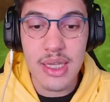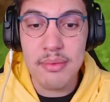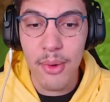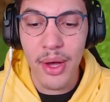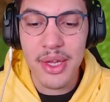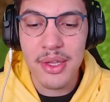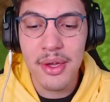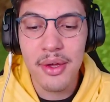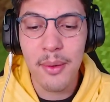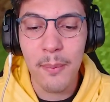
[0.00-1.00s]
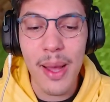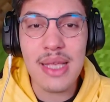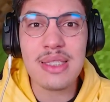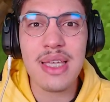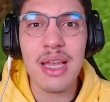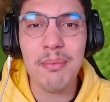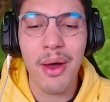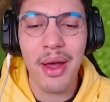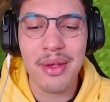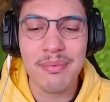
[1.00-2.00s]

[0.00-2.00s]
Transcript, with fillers: que ele morre, hein? Quase que ele morre,